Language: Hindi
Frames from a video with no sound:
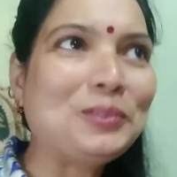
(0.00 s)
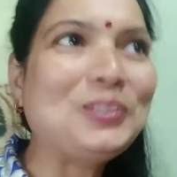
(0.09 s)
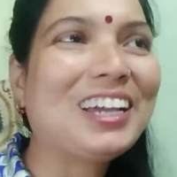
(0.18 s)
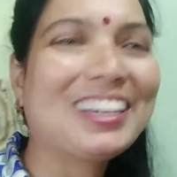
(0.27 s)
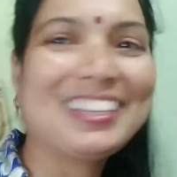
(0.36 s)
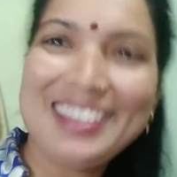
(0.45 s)

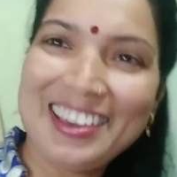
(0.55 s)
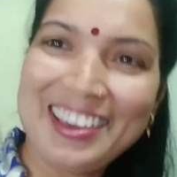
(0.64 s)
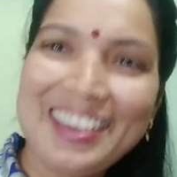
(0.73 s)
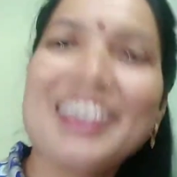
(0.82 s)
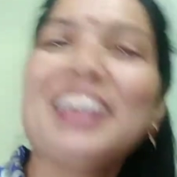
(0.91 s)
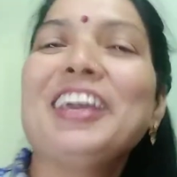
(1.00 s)
पूजा की
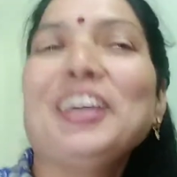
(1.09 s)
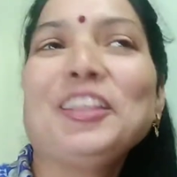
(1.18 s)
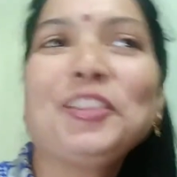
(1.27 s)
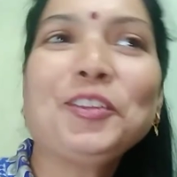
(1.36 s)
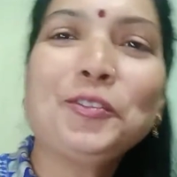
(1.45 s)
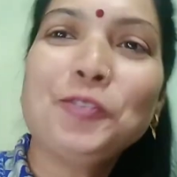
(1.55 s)
है
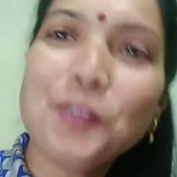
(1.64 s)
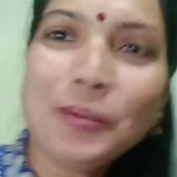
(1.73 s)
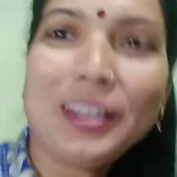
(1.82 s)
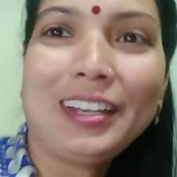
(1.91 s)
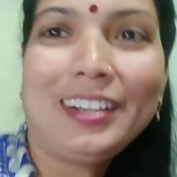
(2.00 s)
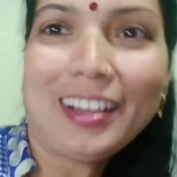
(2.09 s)
तो वो
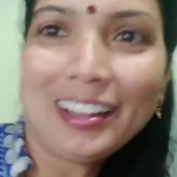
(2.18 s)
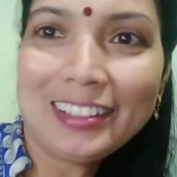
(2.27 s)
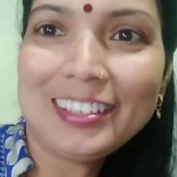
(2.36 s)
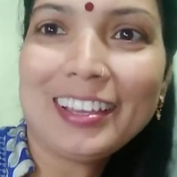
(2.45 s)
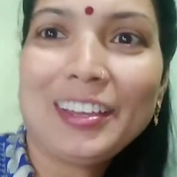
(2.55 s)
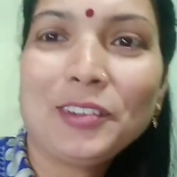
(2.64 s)
मैंने डाल
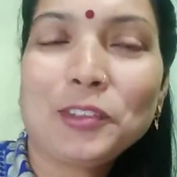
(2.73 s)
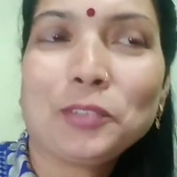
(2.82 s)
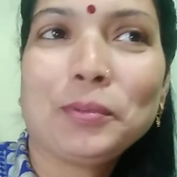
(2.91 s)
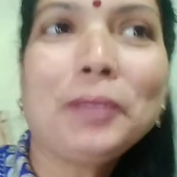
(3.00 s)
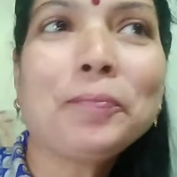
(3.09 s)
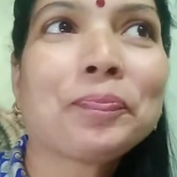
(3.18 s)
दिया है
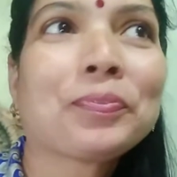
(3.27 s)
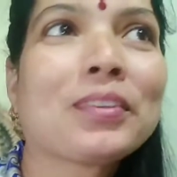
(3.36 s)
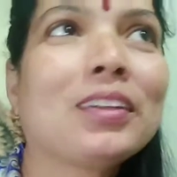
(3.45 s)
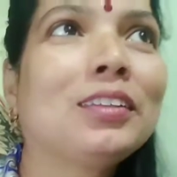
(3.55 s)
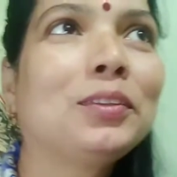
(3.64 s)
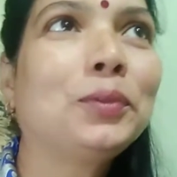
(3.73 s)
उसमें
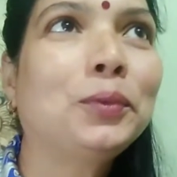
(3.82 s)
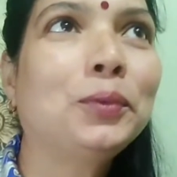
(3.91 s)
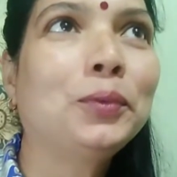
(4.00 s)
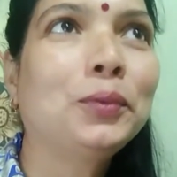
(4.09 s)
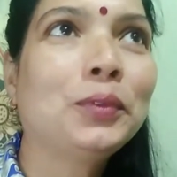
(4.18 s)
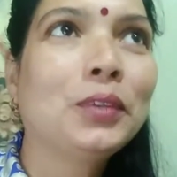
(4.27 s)
तो
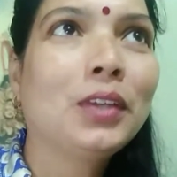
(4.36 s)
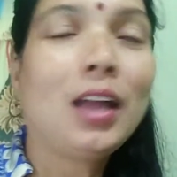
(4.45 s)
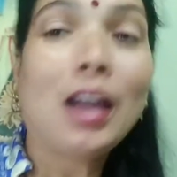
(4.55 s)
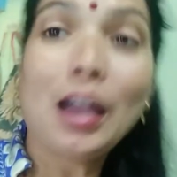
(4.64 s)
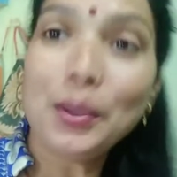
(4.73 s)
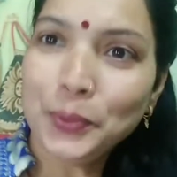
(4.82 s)

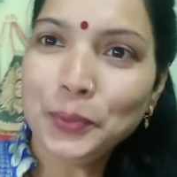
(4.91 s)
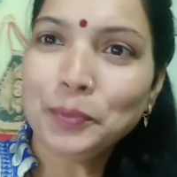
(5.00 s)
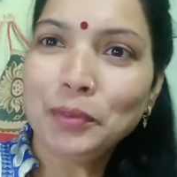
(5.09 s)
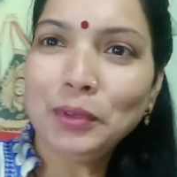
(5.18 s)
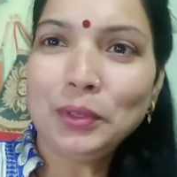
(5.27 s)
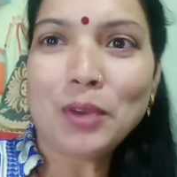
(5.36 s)
आई होप
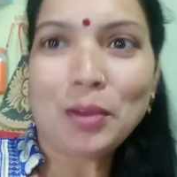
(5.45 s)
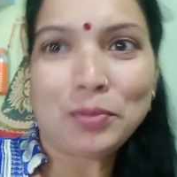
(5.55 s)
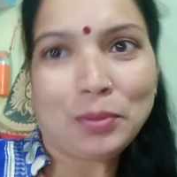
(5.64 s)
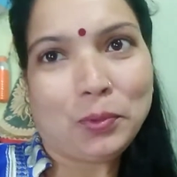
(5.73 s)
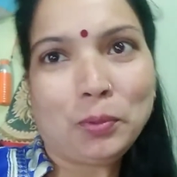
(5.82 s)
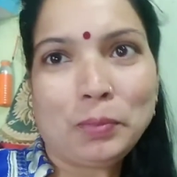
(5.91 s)
कि वीडियो आप
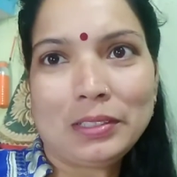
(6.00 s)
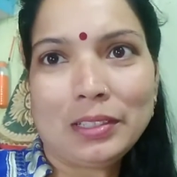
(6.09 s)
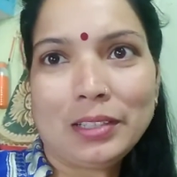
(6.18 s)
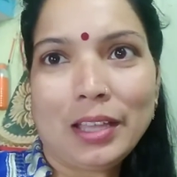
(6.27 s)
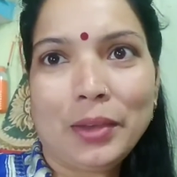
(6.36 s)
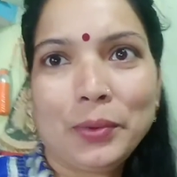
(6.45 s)
सबको
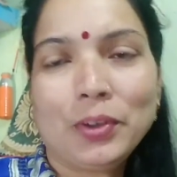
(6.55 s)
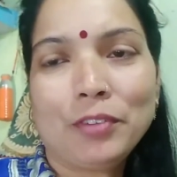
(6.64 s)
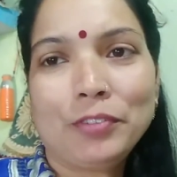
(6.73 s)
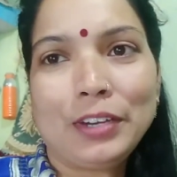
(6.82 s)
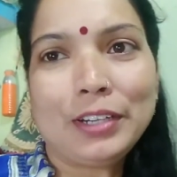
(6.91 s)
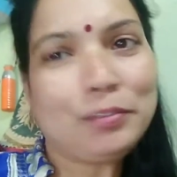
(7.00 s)
पसंद आया होगा
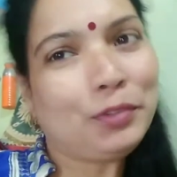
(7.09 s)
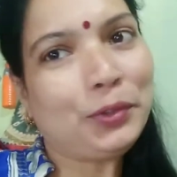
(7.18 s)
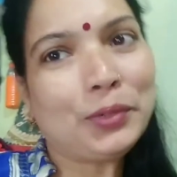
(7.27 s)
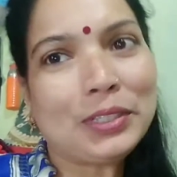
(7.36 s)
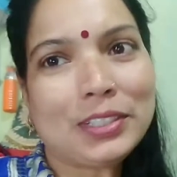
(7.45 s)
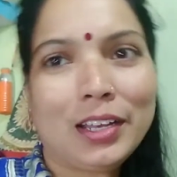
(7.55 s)
फ्रेंड्स
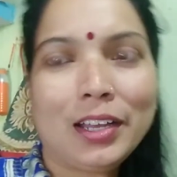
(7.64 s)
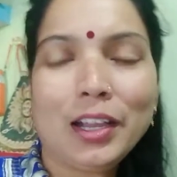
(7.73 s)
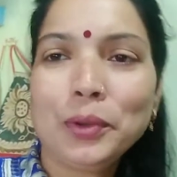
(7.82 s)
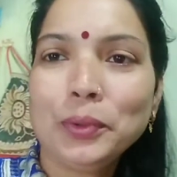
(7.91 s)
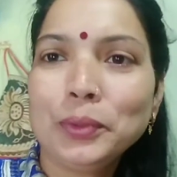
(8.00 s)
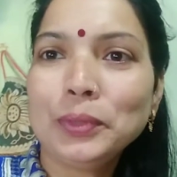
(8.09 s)
वीडियो अच्छा
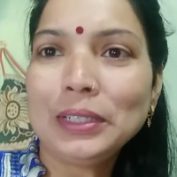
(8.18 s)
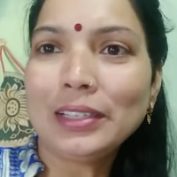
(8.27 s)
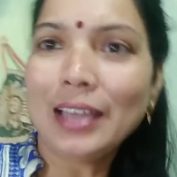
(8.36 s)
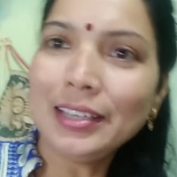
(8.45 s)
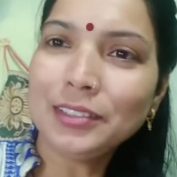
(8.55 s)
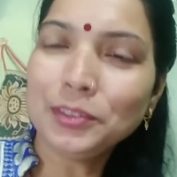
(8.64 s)
लगा हो तो एक
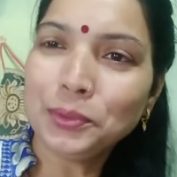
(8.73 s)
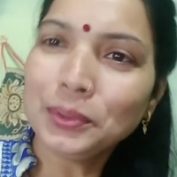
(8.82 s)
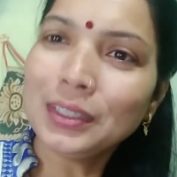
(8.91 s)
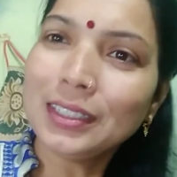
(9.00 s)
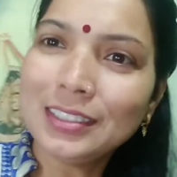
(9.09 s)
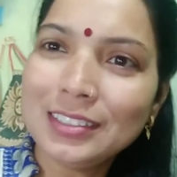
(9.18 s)
लाइक ज़रूर
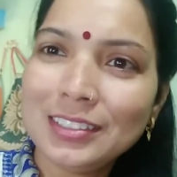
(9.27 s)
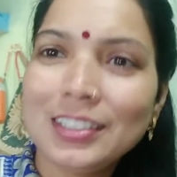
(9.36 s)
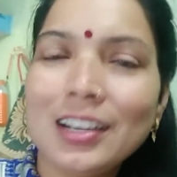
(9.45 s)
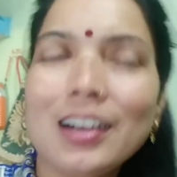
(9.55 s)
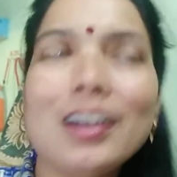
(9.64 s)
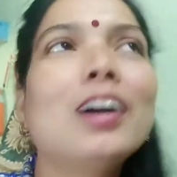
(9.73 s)
कर
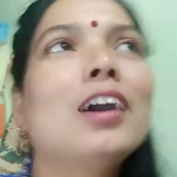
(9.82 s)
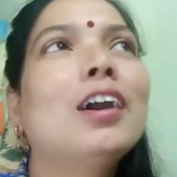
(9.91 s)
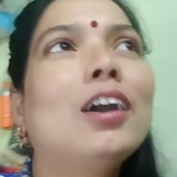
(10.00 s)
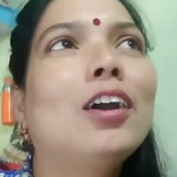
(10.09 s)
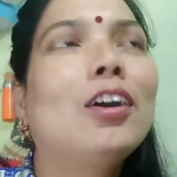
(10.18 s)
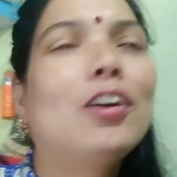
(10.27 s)
दीजिएगा
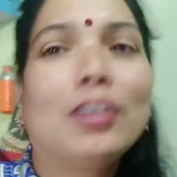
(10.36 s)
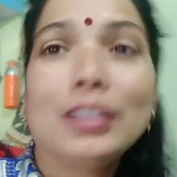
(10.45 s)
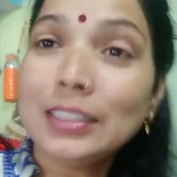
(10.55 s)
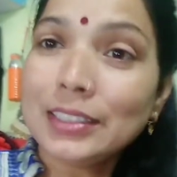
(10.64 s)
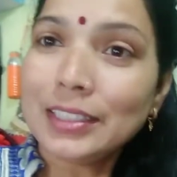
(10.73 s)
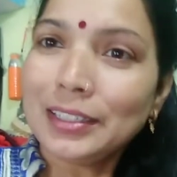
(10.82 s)
और
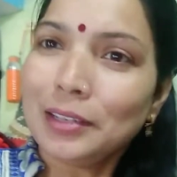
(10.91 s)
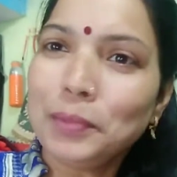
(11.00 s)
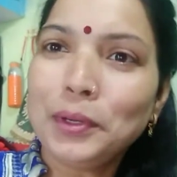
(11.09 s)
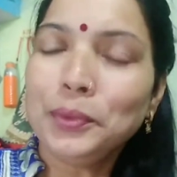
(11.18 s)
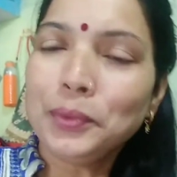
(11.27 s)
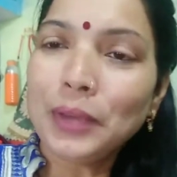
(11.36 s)
अगर चैनल
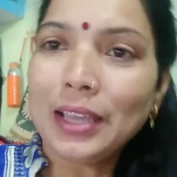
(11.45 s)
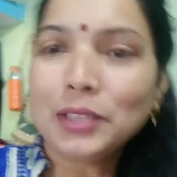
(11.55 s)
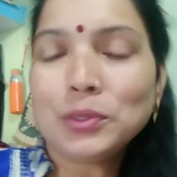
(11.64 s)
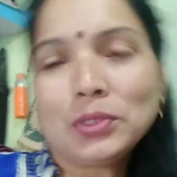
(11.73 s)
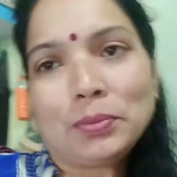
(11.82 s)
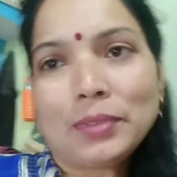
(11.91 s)
पर न्यू है
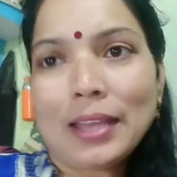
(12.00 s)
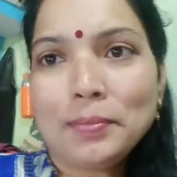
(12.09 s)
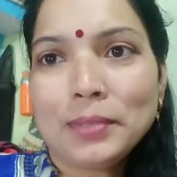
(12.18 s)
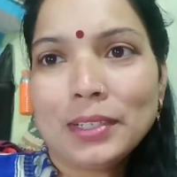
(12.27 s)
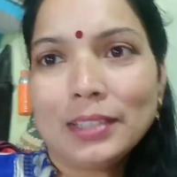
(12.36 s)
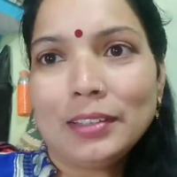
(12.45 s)
तो
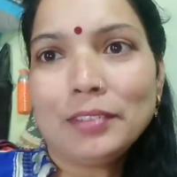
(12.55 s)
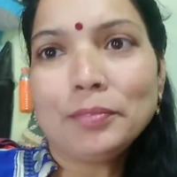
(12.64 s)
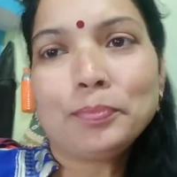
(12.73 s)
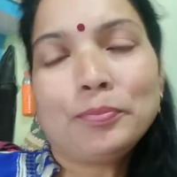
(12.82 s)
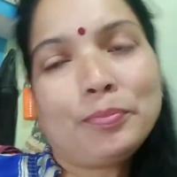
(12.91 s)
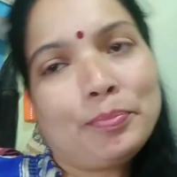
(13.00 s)
सब्सक्राइब कर दें
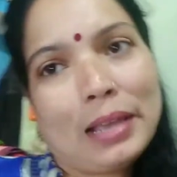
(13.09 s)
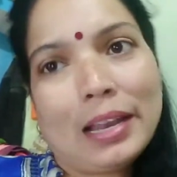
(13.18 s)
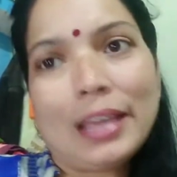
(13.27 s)
बेल